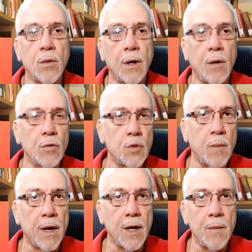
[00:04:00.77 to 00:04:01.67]
é um dos
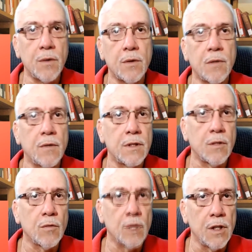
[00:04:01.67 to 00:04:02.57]
parâmetros que você
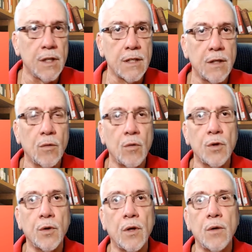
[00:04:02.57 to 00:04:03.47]
utiliza no
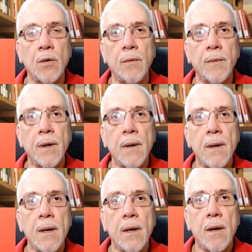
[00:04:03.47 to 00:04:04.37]
controlador
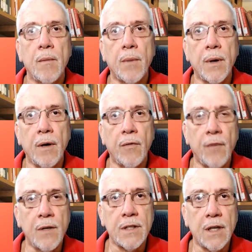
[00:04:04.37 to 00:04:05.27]
para
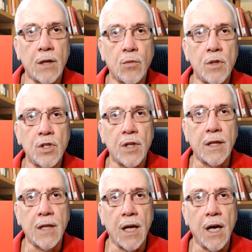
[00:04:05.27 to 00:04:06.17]
fazer a tua
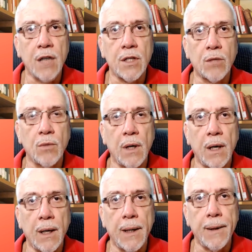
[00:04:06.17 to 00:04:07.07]
estratégia, a
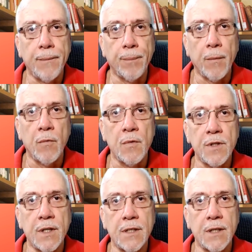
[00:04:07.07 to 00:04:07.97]
tua, vamos
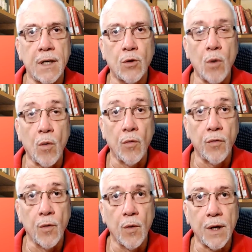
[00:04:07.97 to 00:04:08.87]
dizer assim, a tua
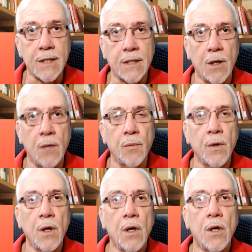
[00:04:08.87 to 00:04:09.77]
configuração
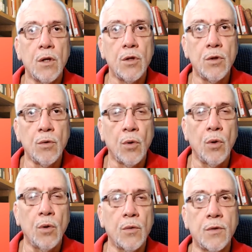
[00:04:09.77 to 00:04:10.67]

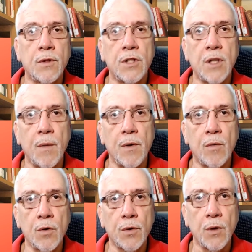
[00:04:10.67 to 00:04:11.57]
do, do sistema de
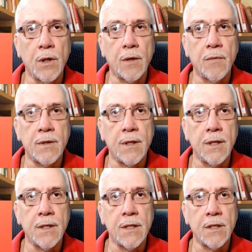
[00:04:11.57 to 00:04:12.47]
controle que você
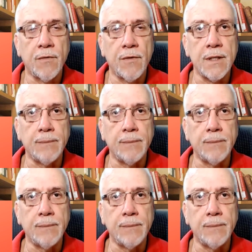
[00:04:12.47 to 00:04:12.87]
deseja fazer.